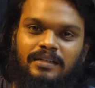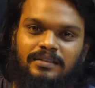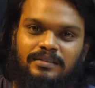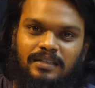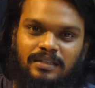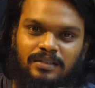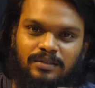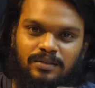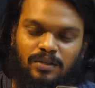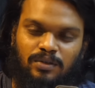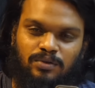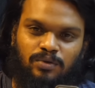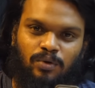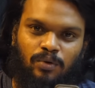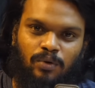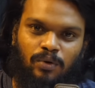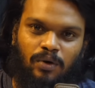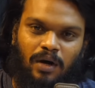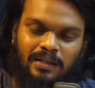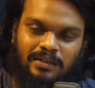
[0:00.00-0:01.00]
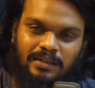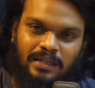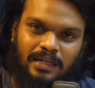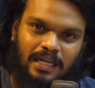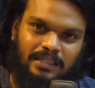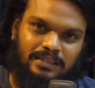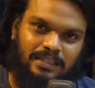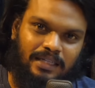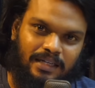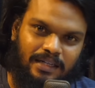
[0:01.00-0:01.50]
சீரிஸ் ஸோ அந்த
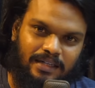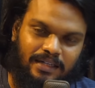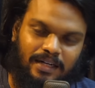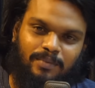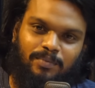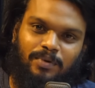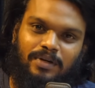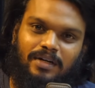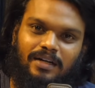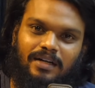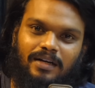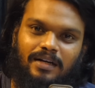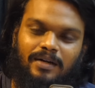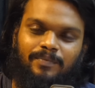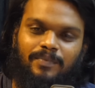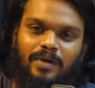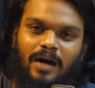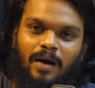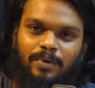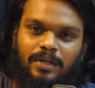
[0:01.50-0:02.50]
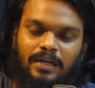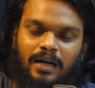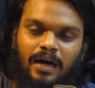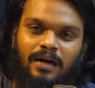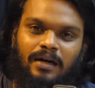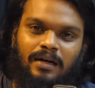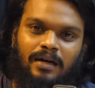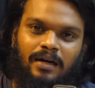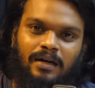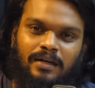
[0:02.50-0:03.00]
கிளாசிக்கை இங்கே ட்ரை பண்ணுறாங்க அப்படின்னா
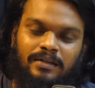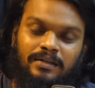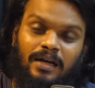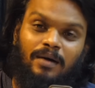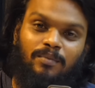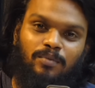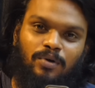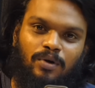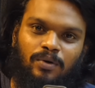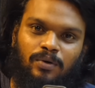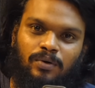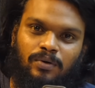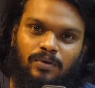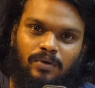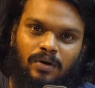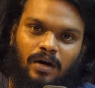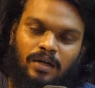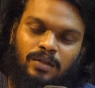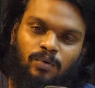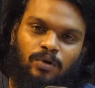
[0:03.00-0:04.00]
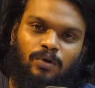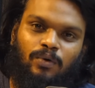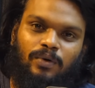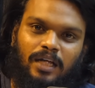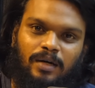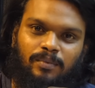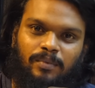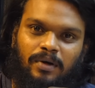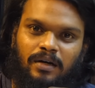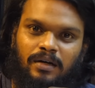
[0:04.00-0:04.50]
ஏன் ப்ரோ அது ஒர்க் அவுட்
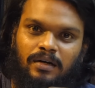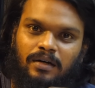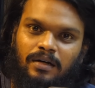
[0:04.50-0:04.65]
ஆயிருமா